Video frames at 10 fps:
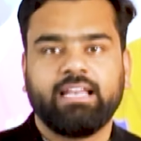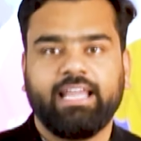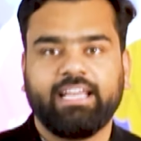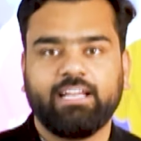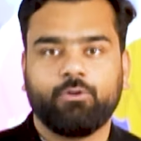
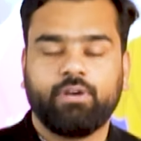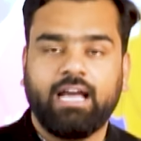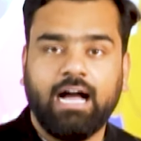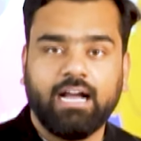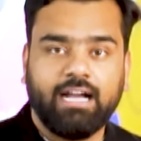लेकिन ना
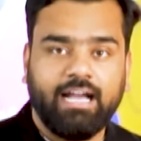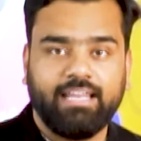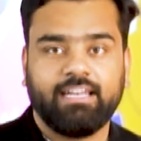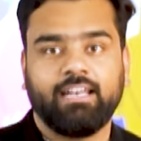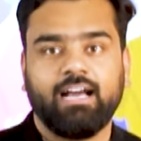उन्होंने हाँ
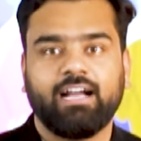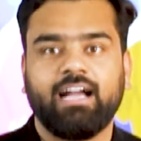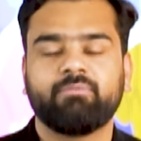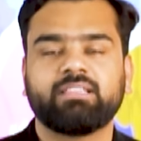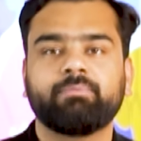कहा है ना ना
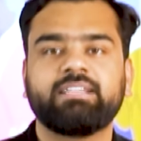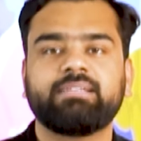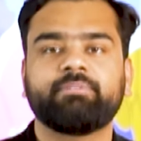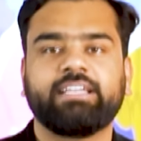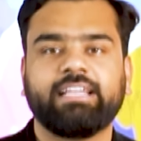कहा है मतलब
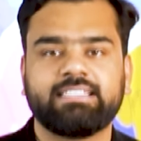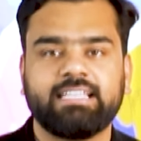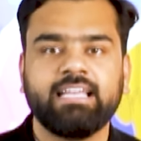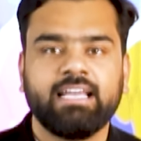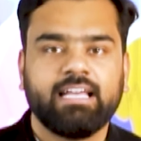किसी भी तरीके
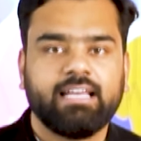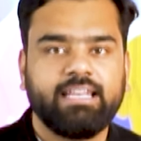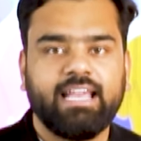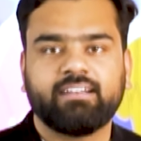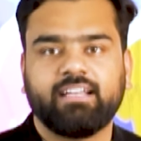से
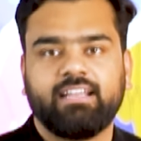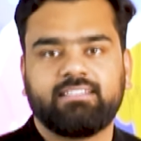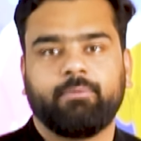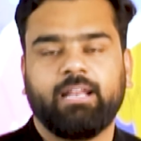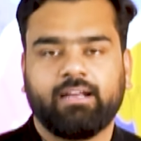रिएक्ट
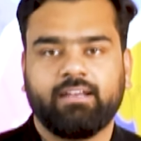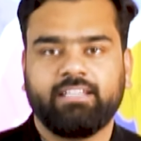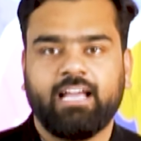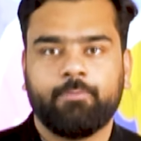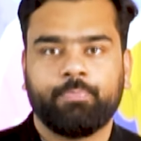करने से मना
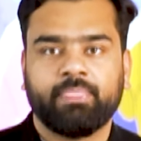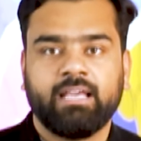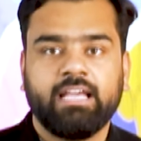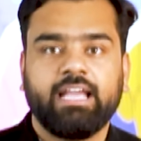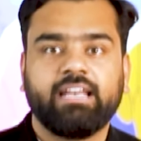कर दिया है
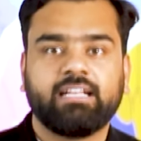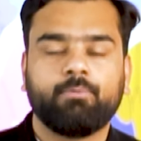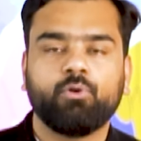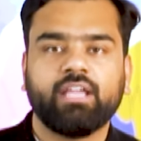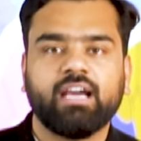इन
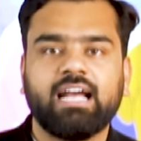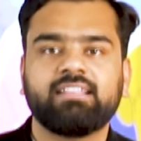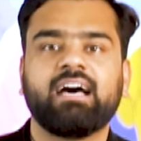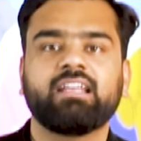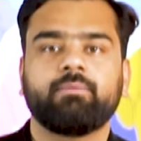खबरों की अगर
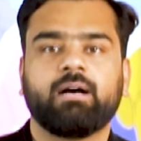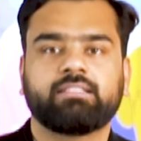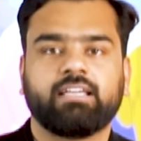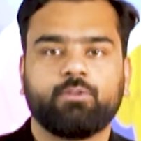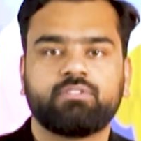आधार की
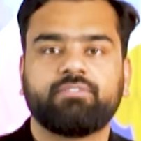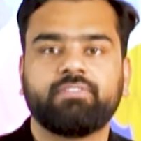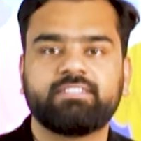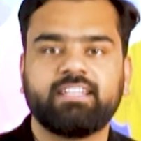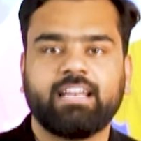बात करें तो
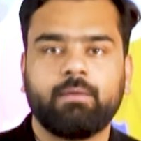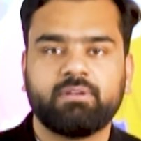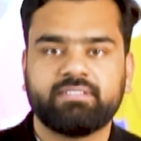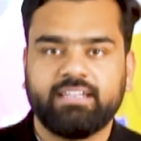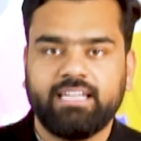सिर्फ
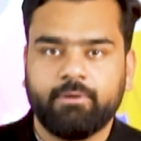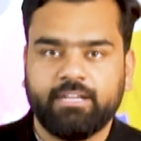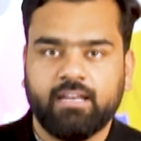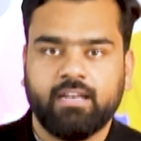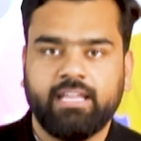इंस्टाग्राम पर
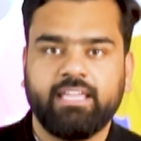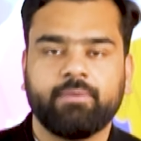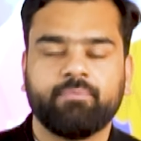सरनेम हटाना नहीं